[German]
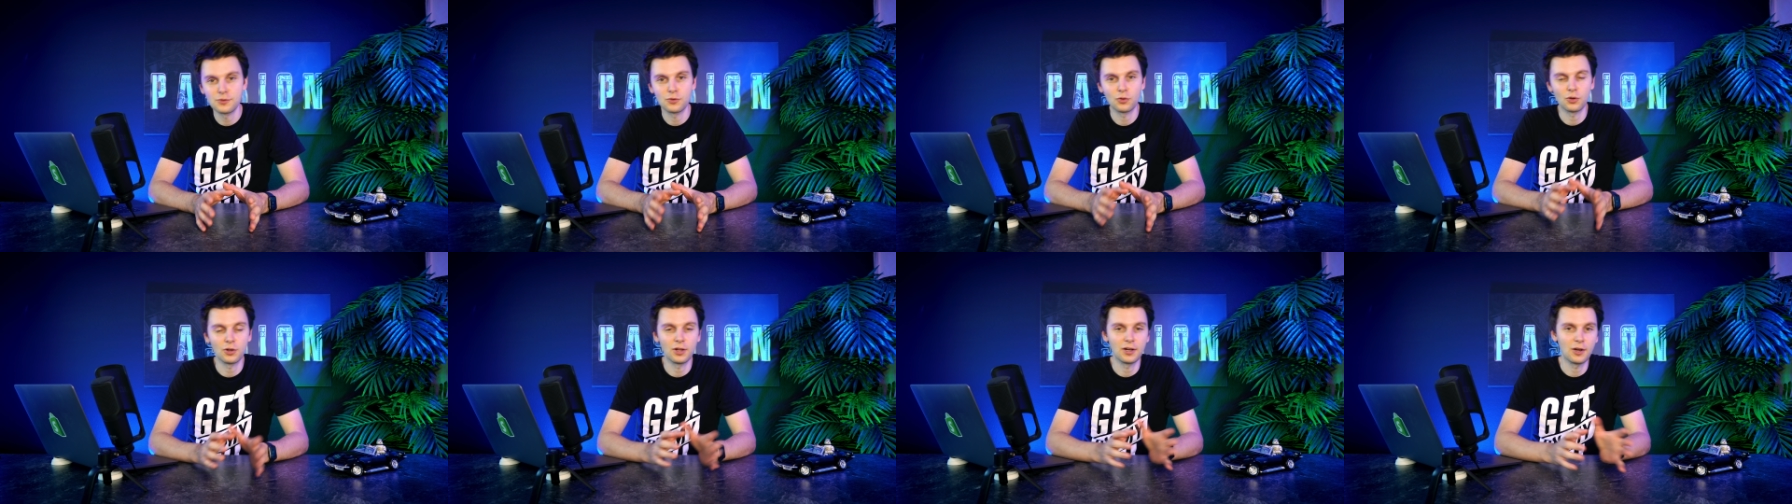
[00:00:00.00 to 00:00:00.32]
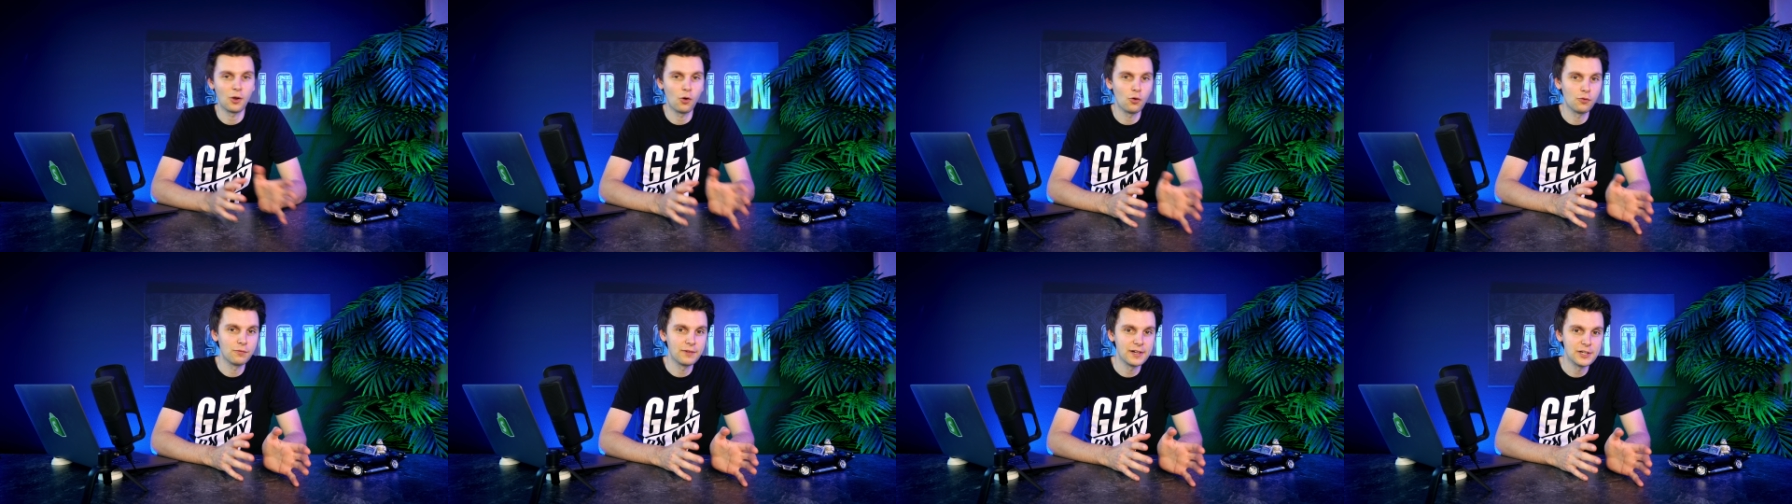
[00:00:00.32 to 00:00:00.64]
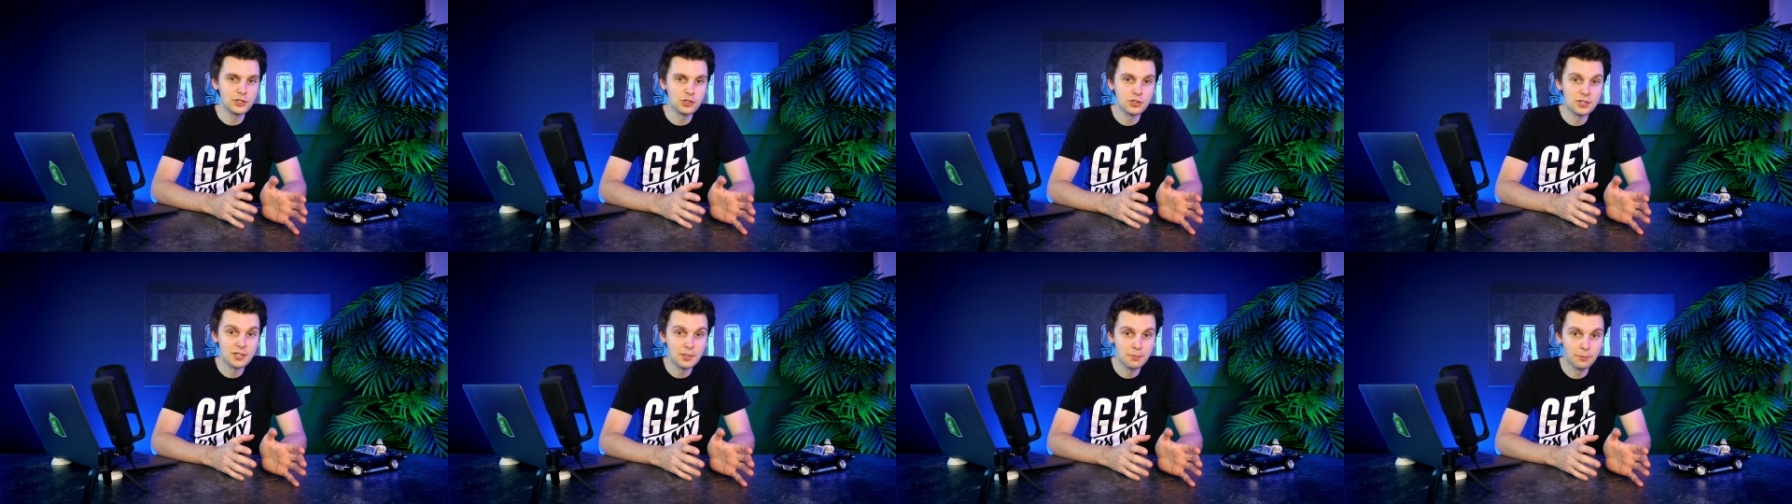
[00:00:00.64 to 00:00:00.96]
sondern auch
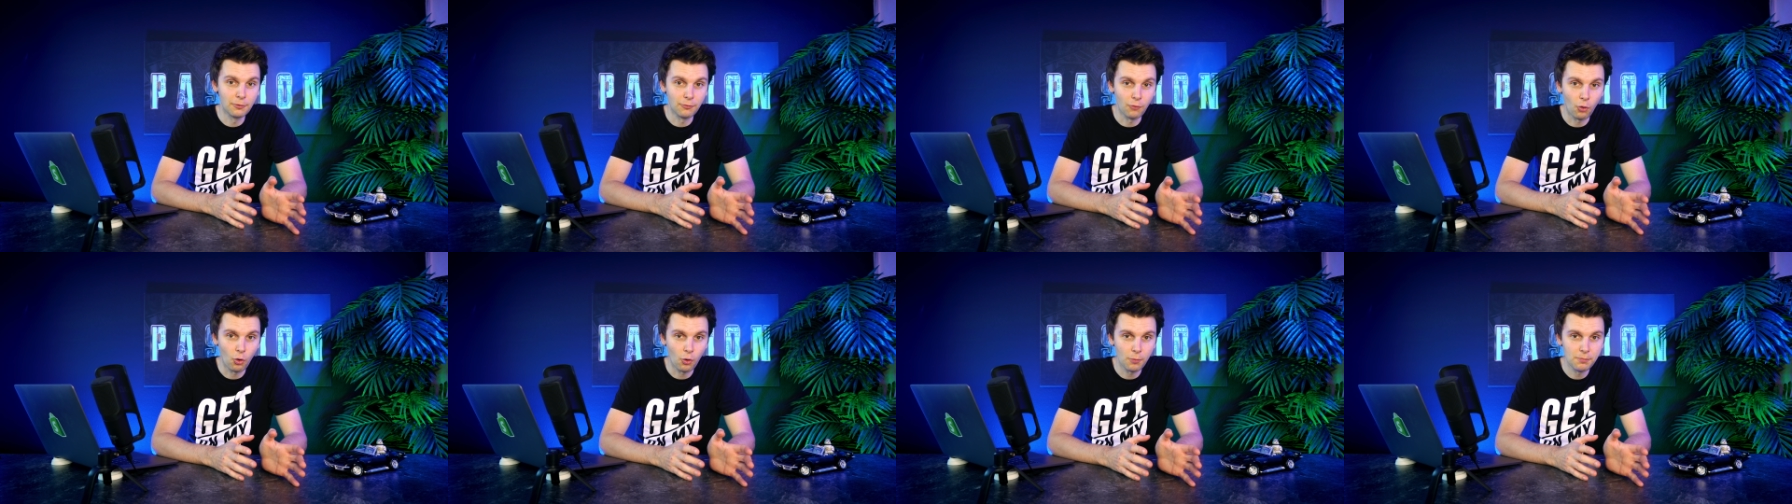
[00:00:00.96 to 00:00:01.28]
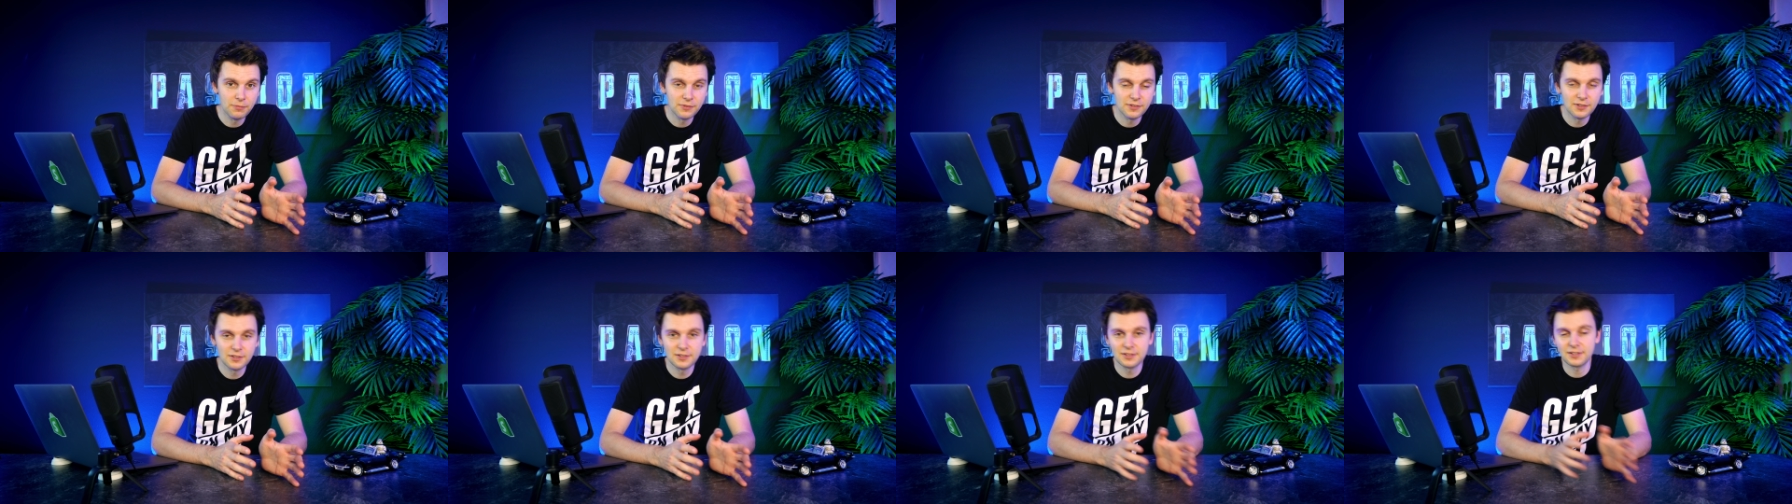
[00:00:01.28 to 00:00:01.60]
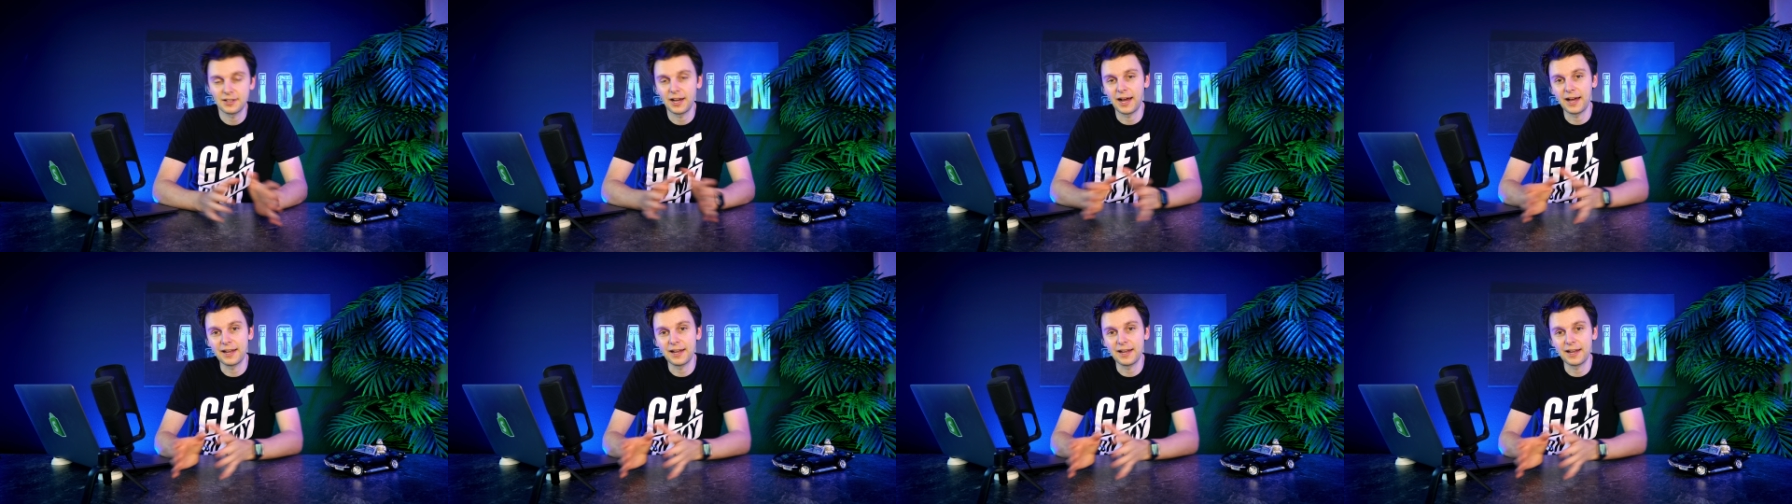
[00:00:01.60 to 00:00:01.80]
welche, die beworben sind.